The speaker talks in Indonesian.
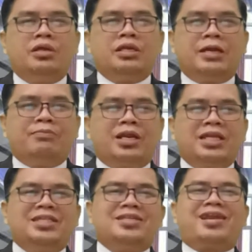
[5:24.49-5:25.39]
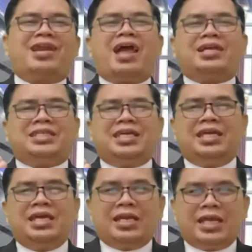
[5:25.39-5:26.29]
dan
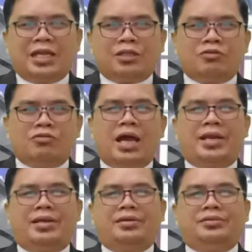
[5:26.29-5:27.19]
berinteraksi dengan Tuhan.